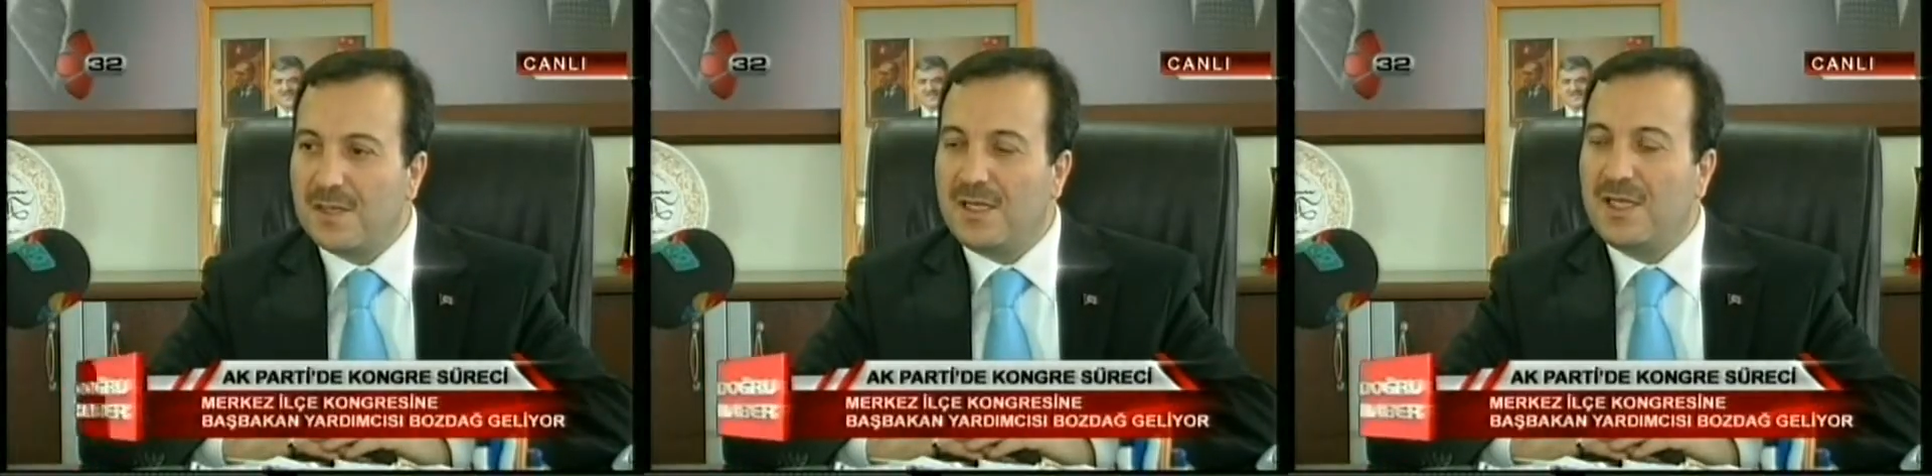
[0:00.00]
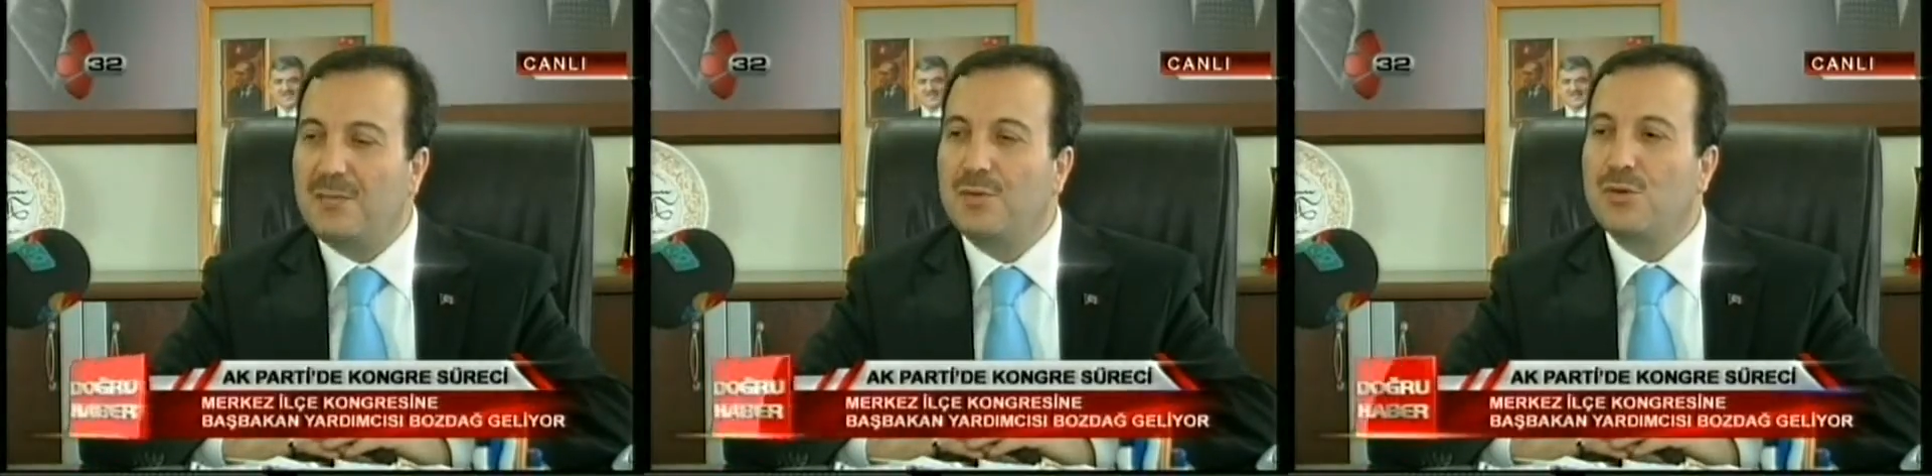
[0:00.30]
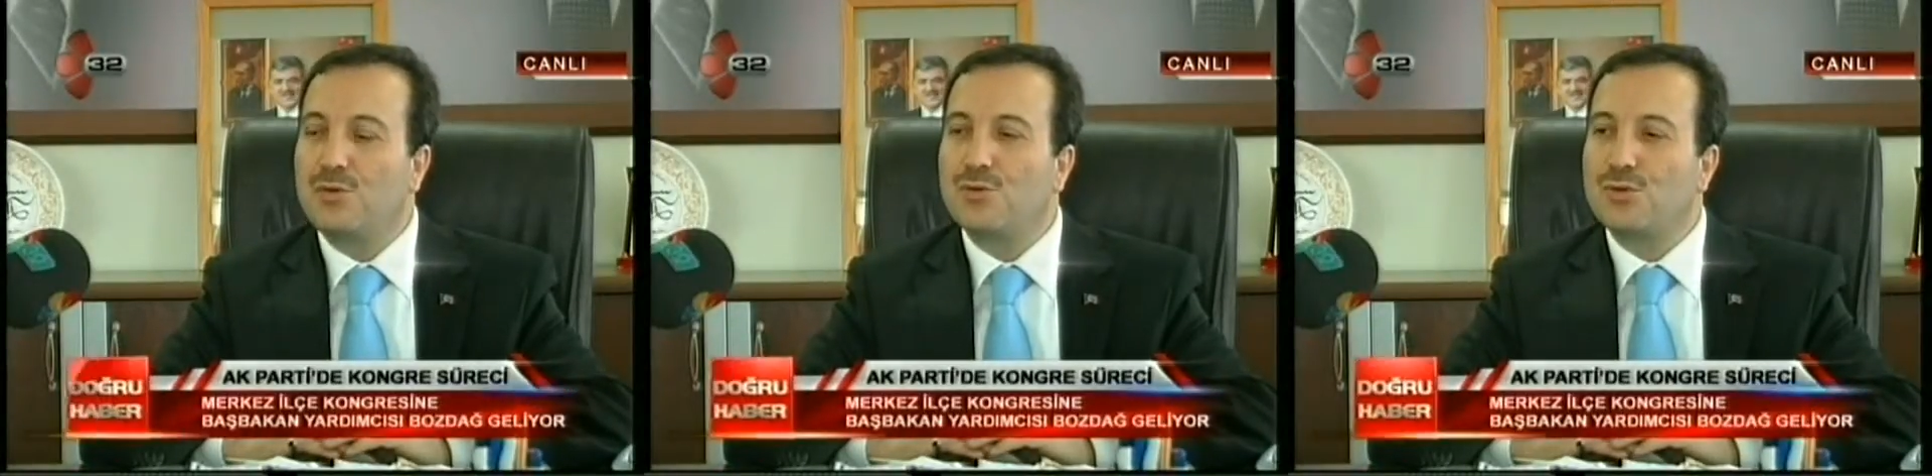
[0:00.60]

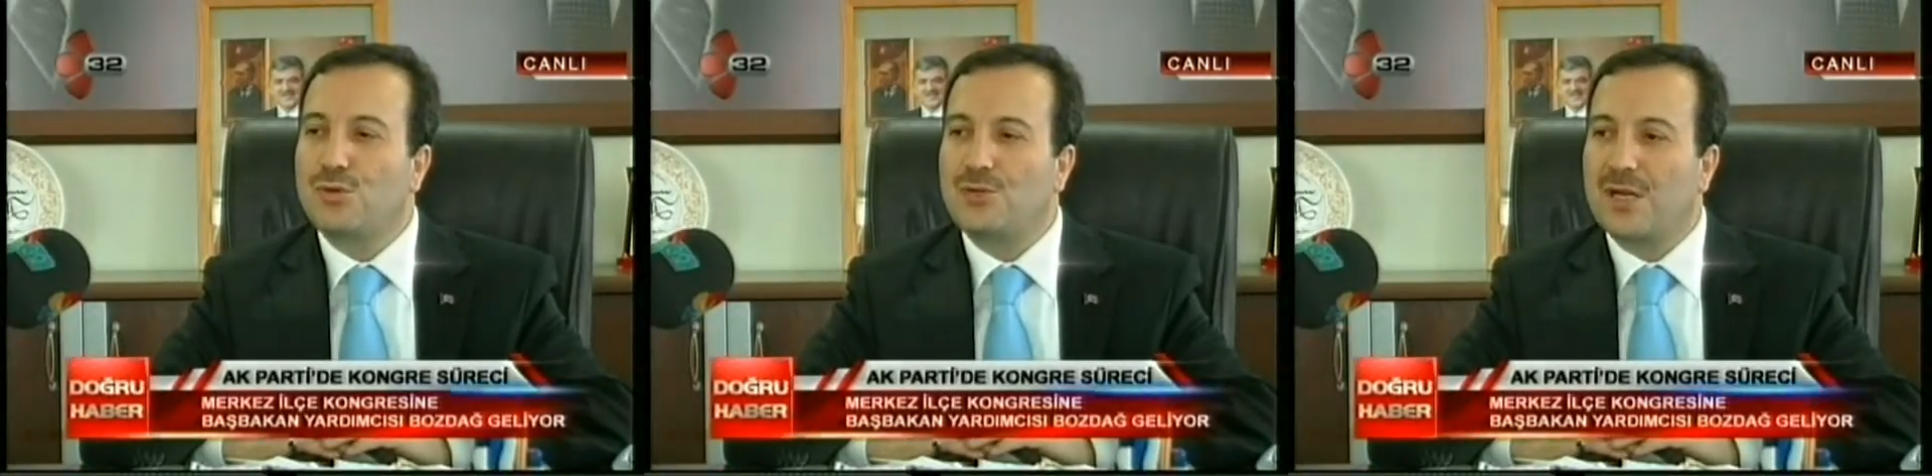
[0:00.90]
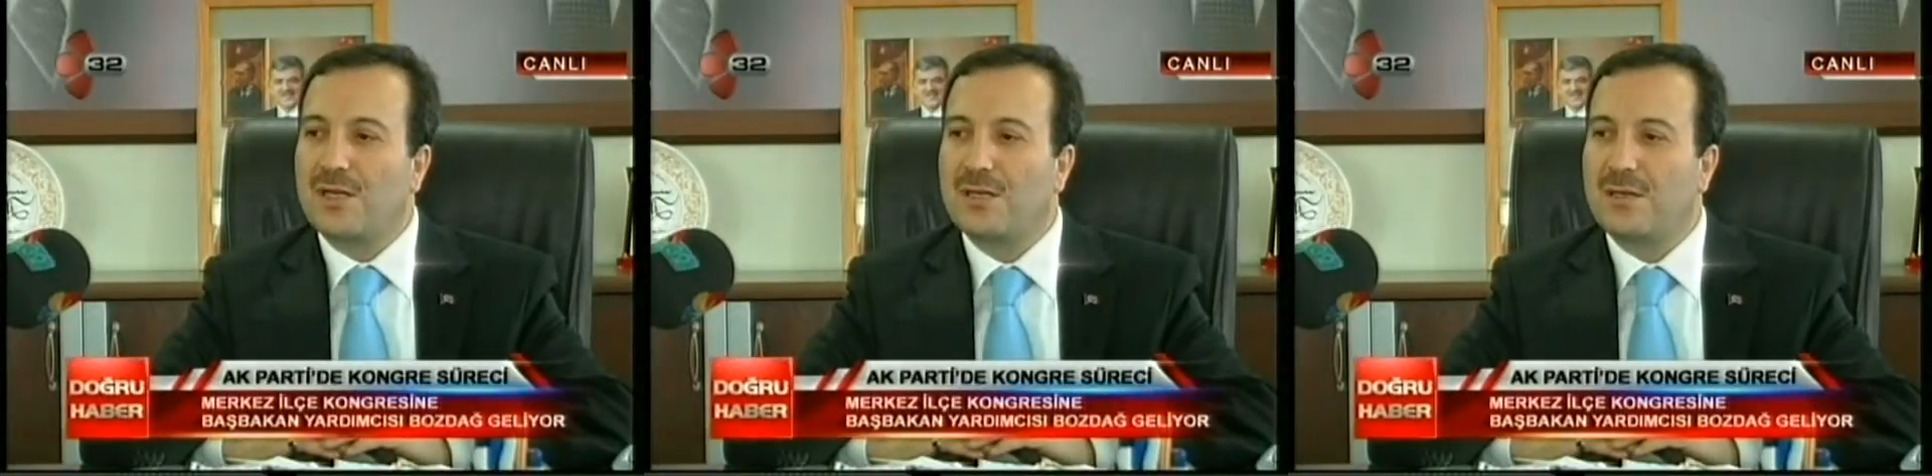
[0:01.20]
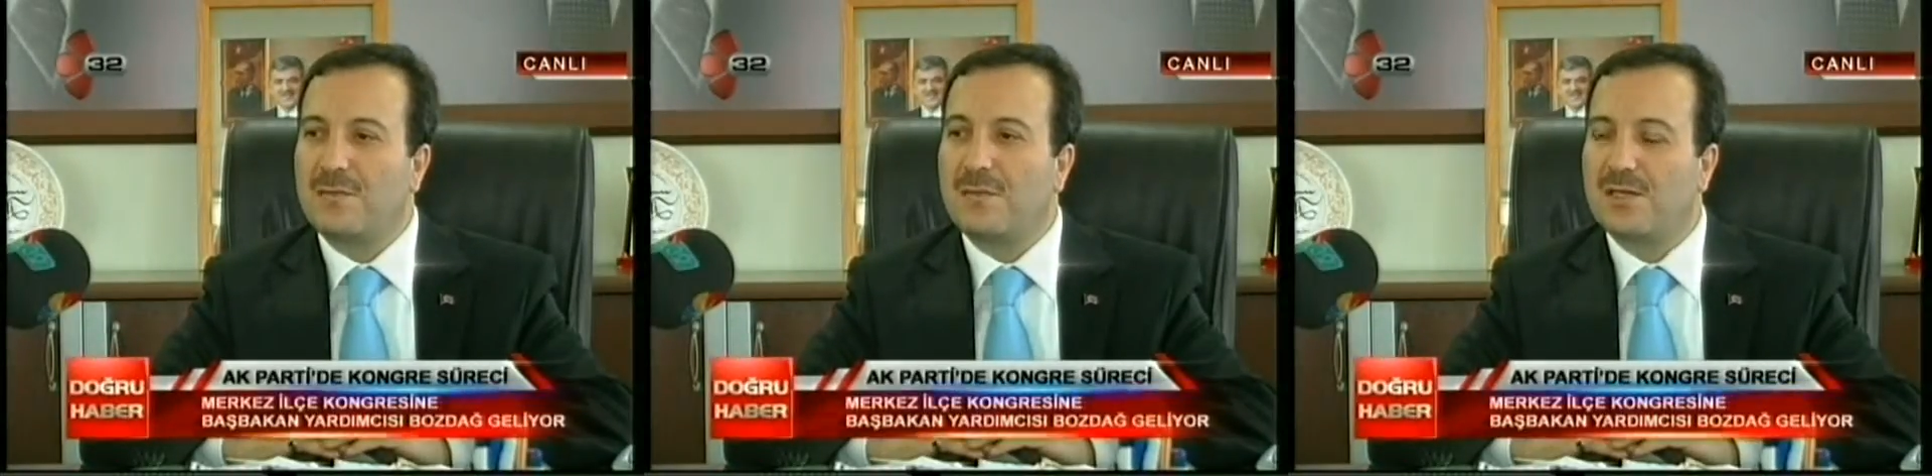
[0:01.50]
29 Ocak
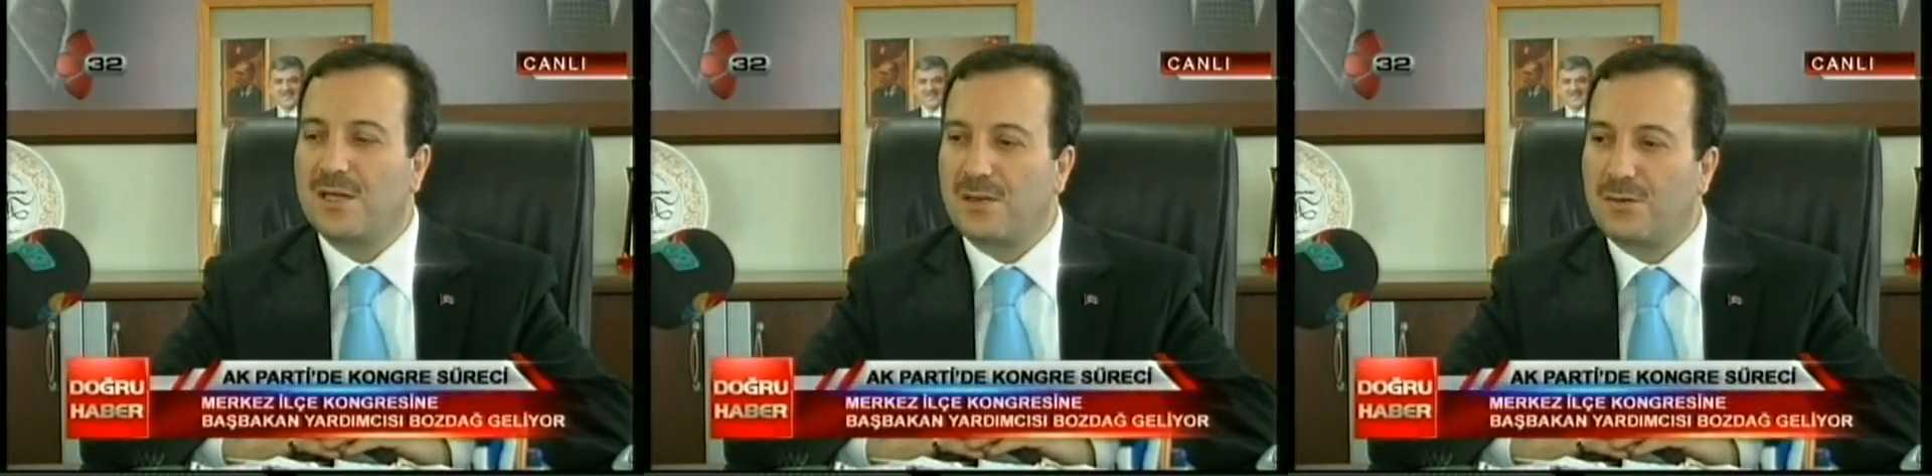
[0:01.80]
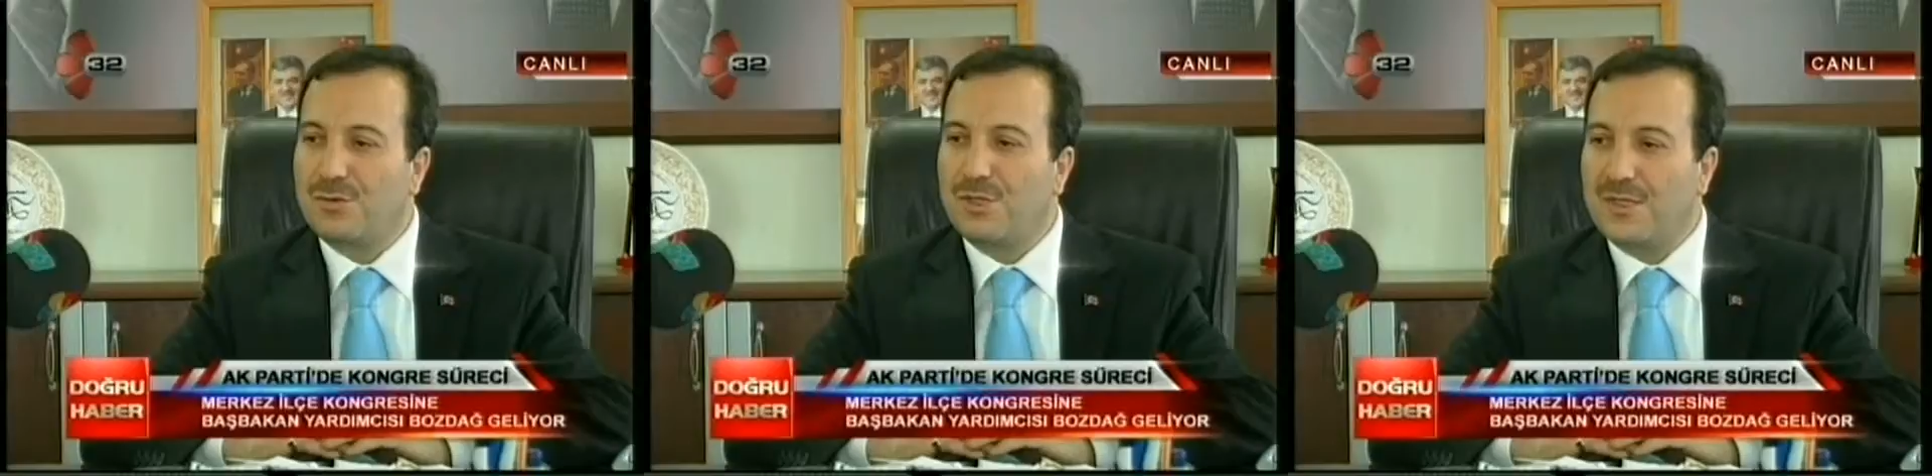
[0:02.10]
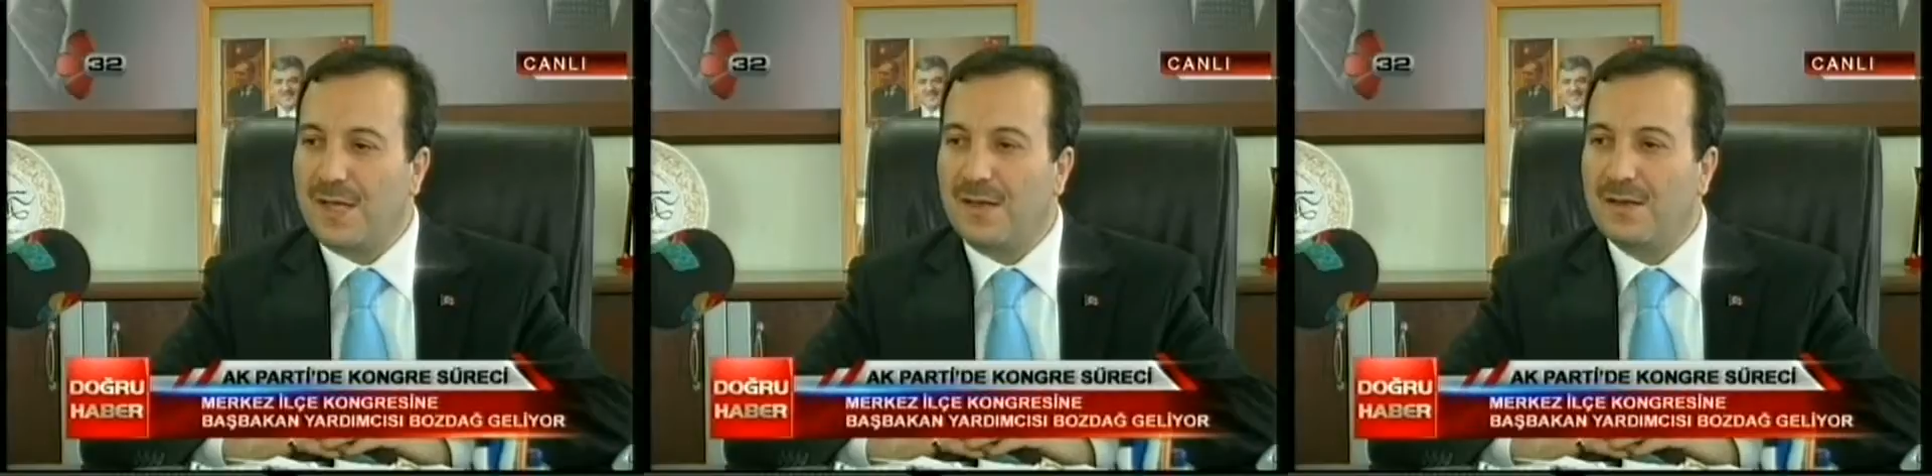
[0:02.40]
Pazar günü
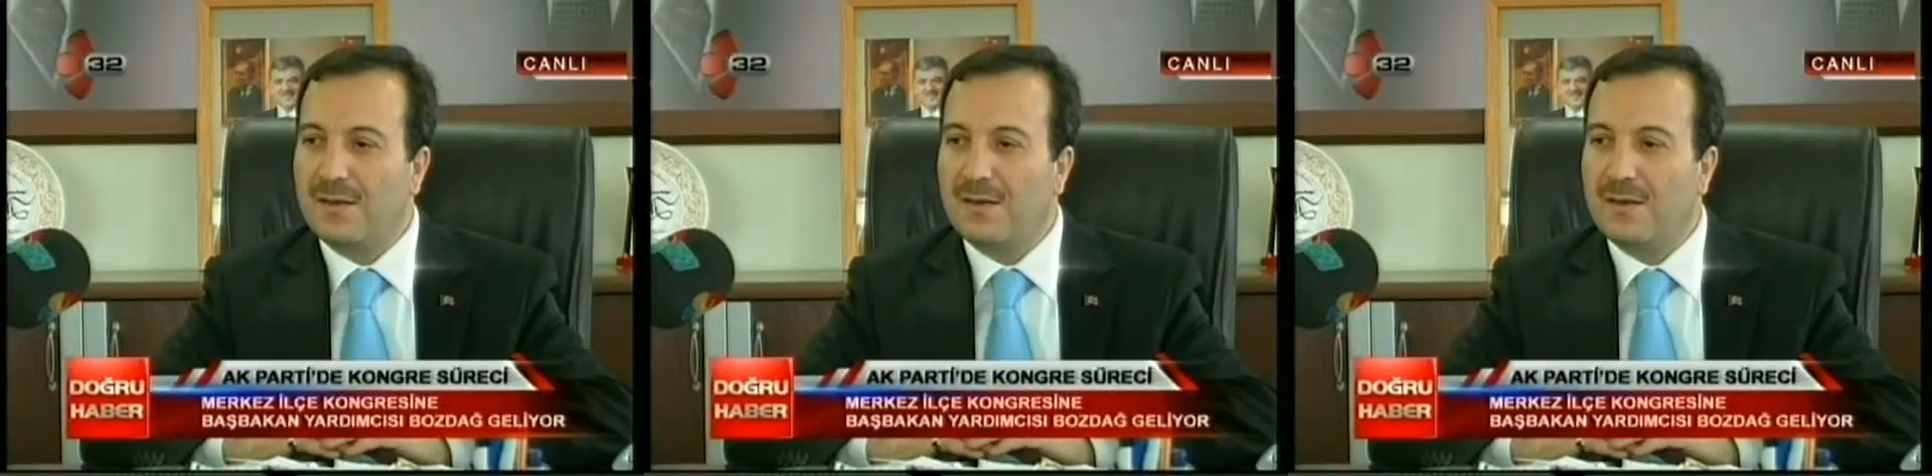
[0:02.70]
ise